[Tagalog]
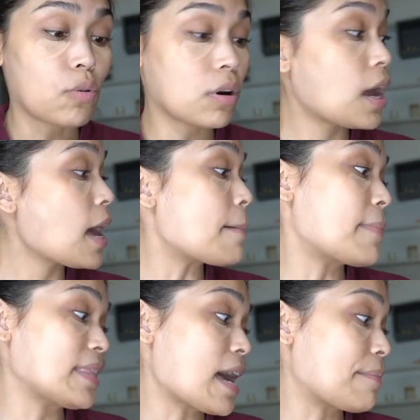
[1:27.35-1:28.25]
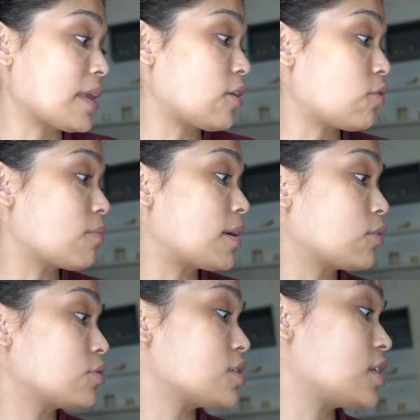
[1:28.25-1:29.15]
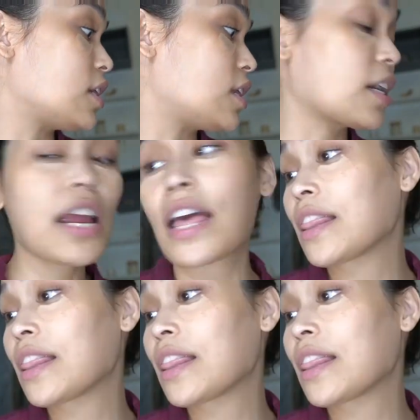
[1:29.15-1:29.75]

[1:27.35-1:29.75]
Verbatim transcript: kung madami akong mag-concealer.